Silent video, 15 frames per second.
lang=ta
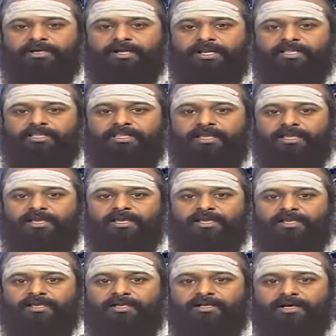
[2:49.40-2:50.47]
நினைத்த
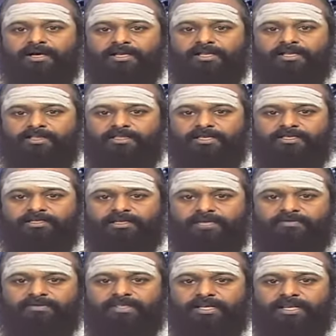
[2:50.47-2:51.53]
காரியத்தை
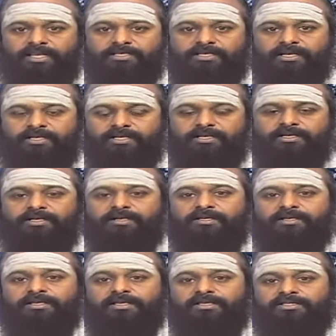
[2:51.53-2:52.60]
செய்வதிலே சற்று
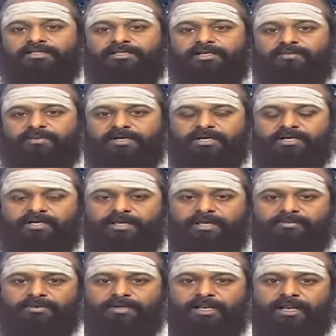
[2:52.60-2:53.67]
சிரமங்கள்
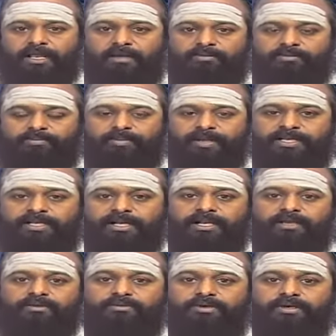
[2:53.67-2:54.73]
ஏற்படலாம்
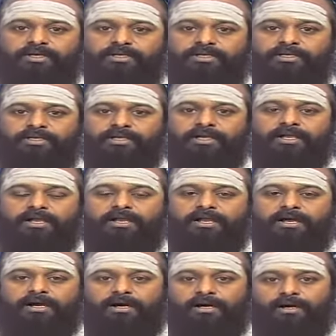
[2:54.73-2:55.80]
பெண்களே உங்களுக்கு
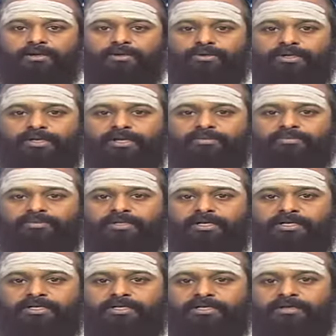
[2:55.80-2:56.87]
ஆரோக்கியம்
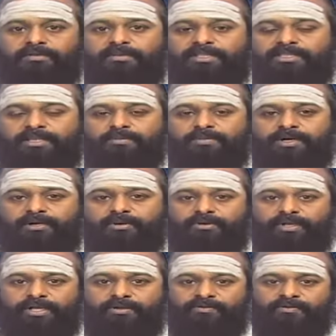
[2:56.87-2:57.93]
சற்று
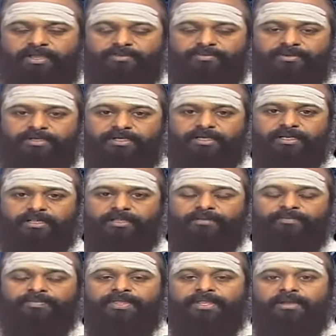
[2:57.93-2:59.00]
மந்தப்படக்கூடிய ஒரு வாய்ப்பு இருக்கிறது
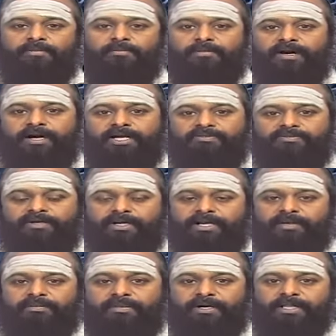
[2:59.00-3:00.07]

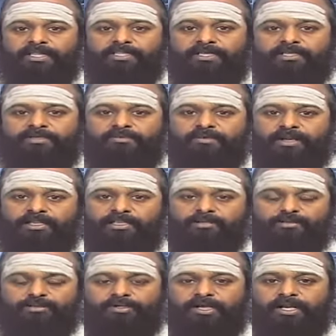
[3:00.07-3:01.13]
மாணவர்களை படித்தது மறந்து
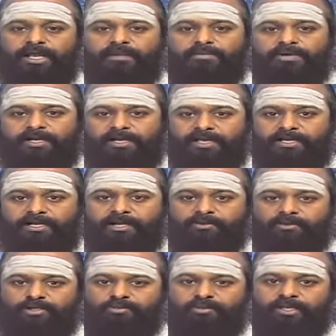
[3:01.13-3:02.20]
போகலாம்
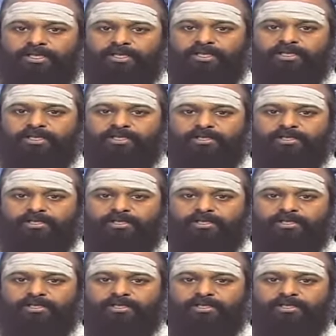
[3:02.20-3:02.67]
ஆகையினால் ஒரு முறைக்கு